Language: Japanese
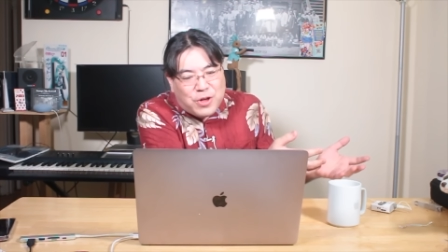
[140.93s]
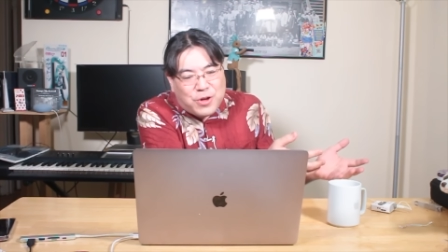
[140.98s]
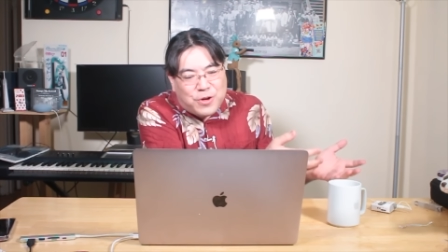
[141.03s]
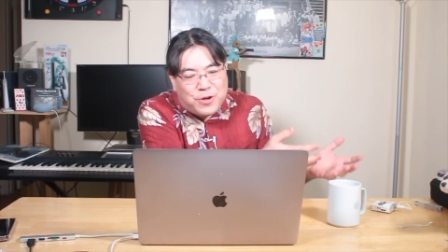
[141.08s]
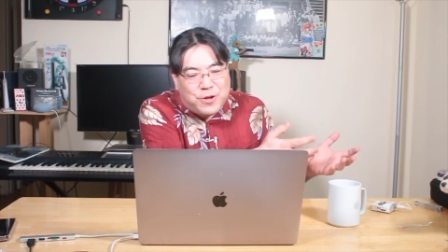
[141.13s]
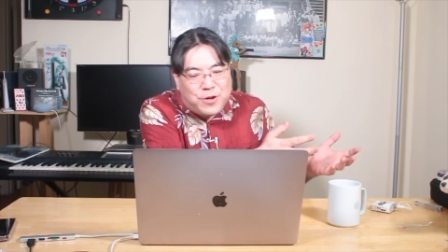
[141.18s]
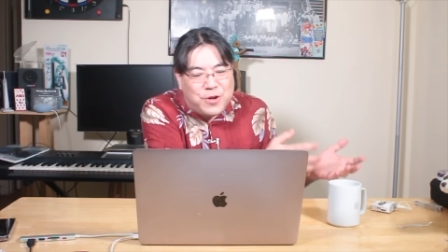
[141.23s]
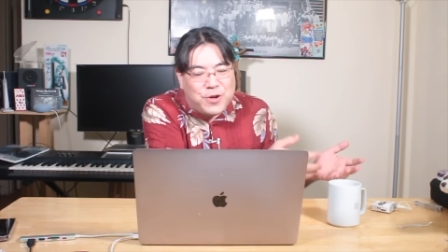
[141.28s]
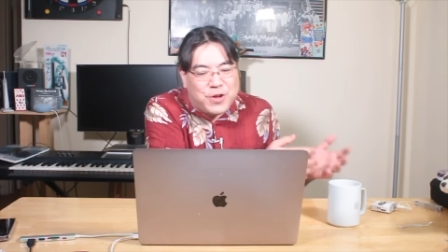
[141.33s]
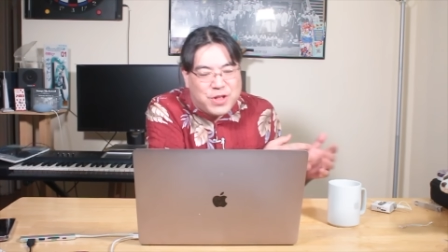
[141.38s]
い
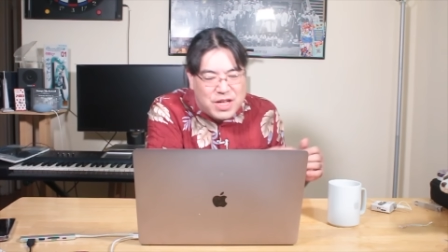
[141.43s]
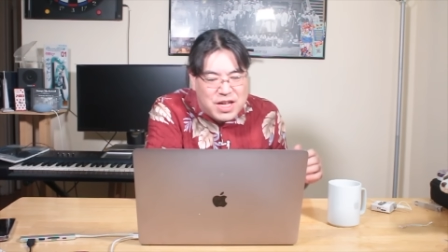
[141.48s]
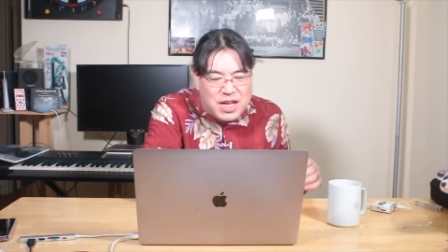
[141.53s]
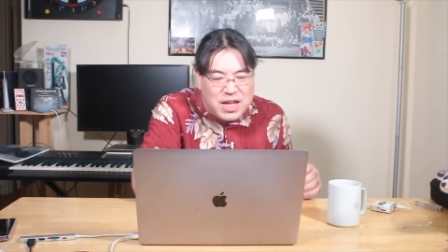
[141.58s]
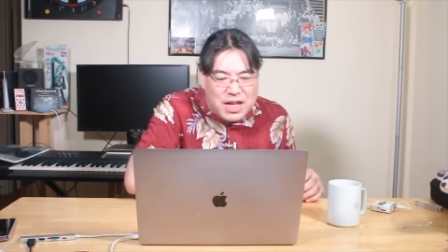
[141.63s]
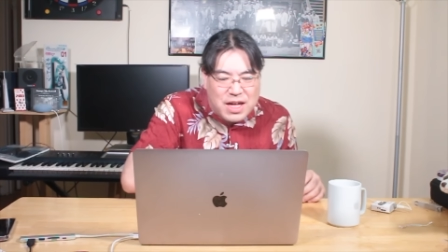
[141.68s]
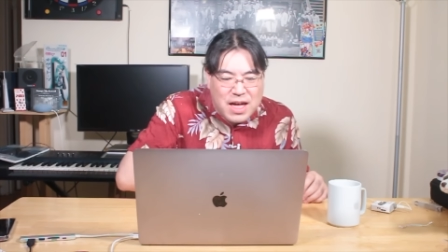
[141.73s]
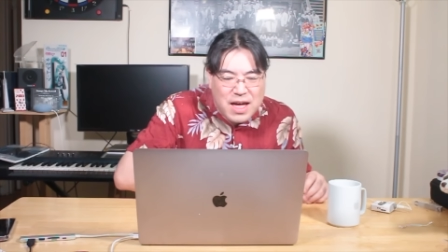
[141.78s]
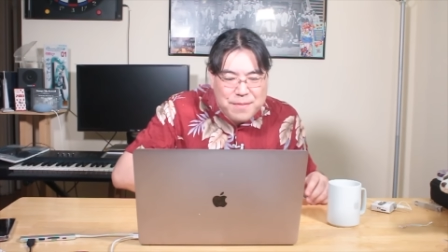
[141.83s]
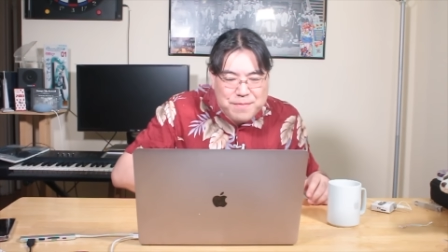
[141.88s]
うふう
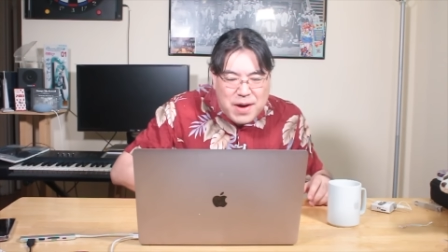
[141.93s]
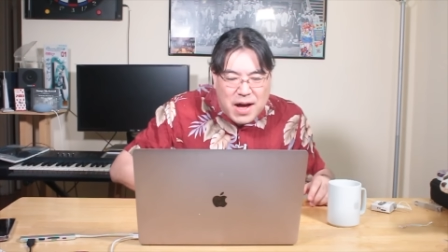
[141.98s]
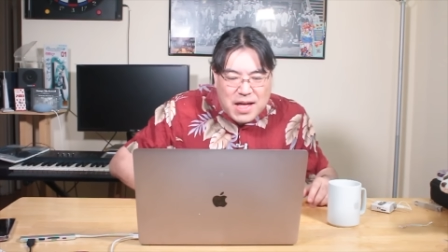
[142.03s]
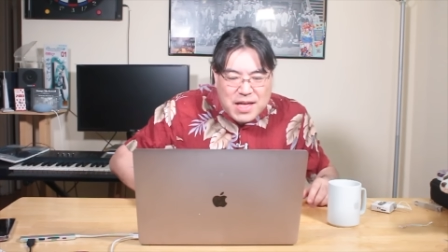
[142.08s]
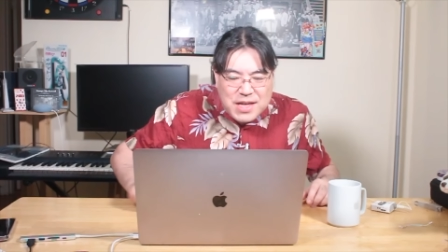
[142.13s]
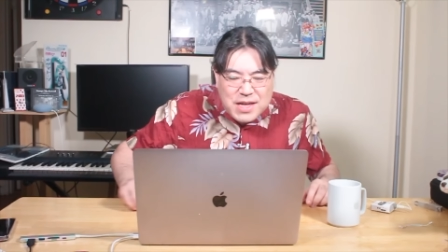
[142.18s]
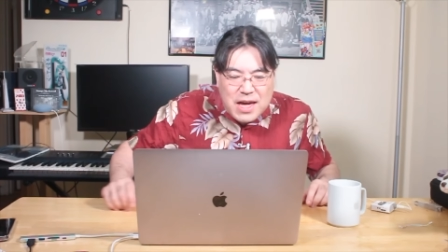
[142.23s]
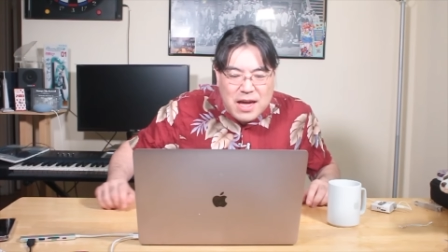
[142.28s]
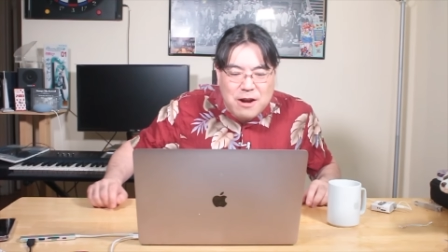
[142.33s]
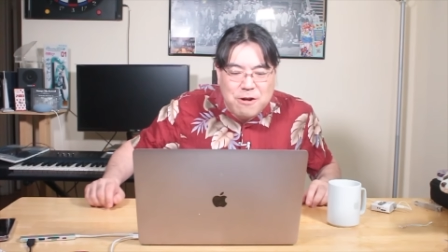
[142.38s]
に、まあ、
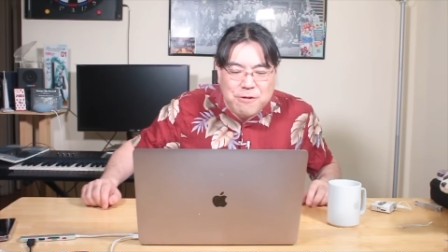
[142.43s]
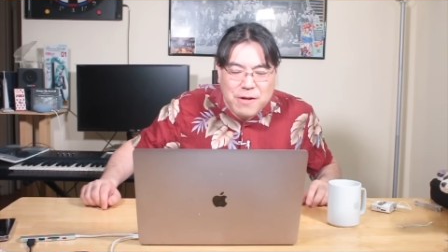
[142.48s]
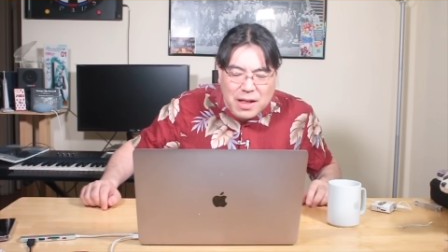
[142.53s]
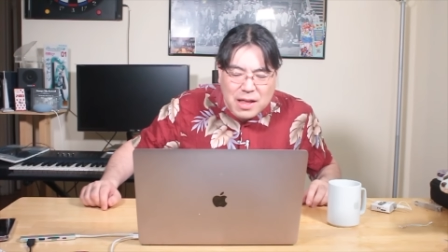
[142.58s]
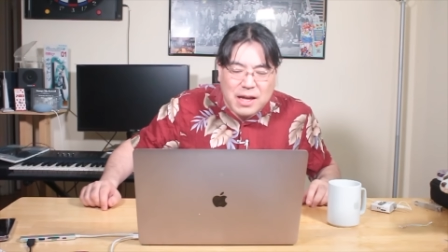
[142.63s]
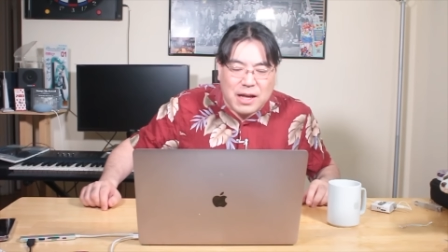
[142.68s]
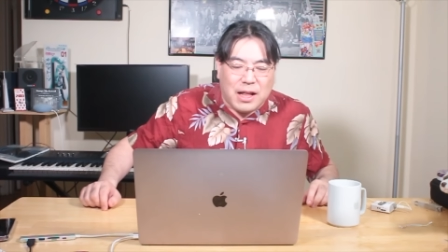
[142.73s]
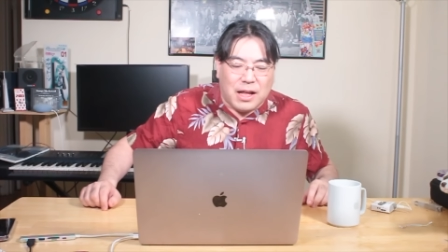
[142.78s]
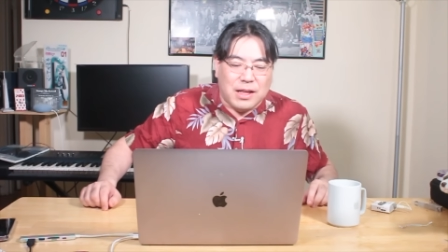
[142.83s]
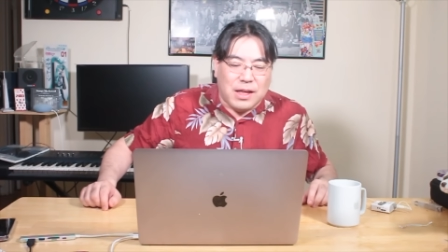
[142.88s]
言えるわ
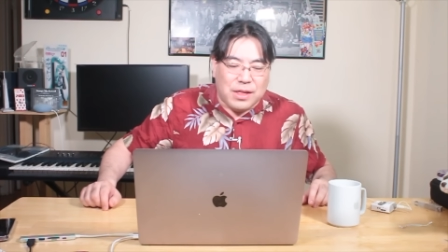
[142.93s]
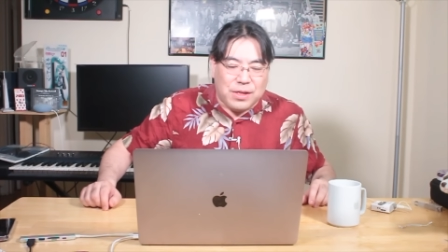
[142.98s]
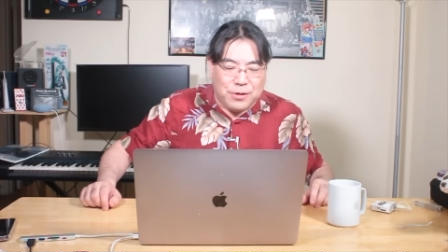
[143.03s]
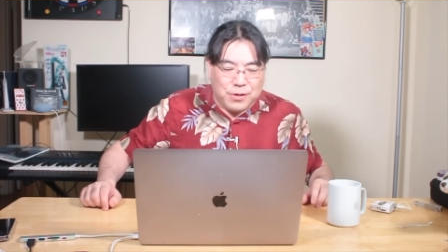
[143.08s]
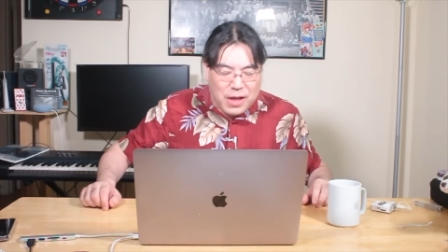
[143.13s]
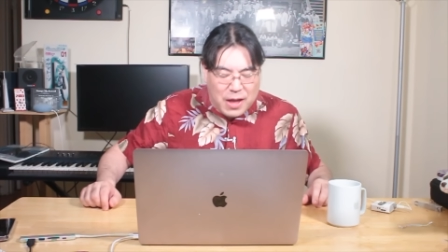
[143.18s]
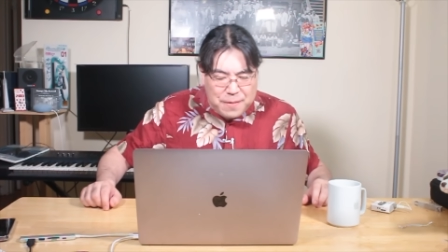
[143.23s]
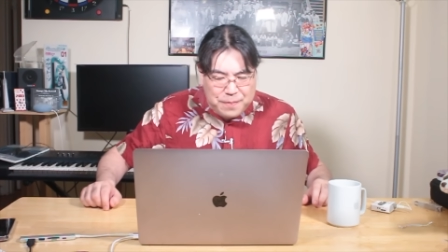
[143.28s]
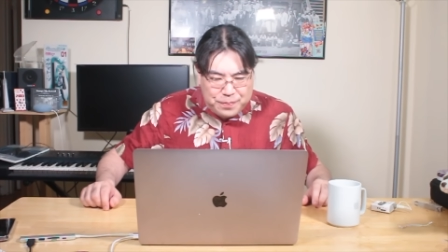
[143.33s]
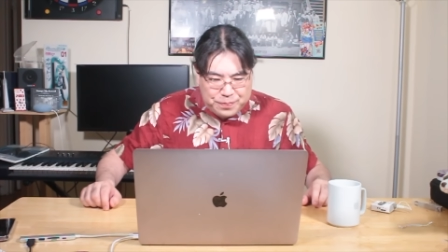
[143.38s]
けなんですよ
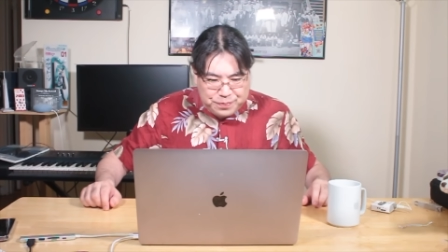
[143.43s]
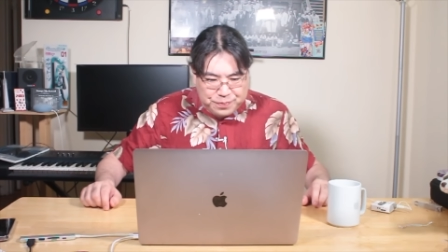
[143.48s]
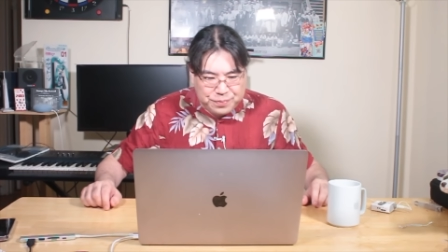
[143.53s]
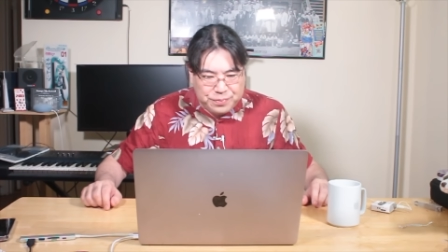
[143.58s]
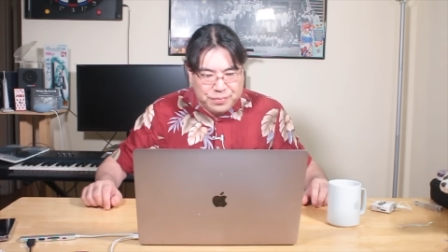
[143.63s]
ね。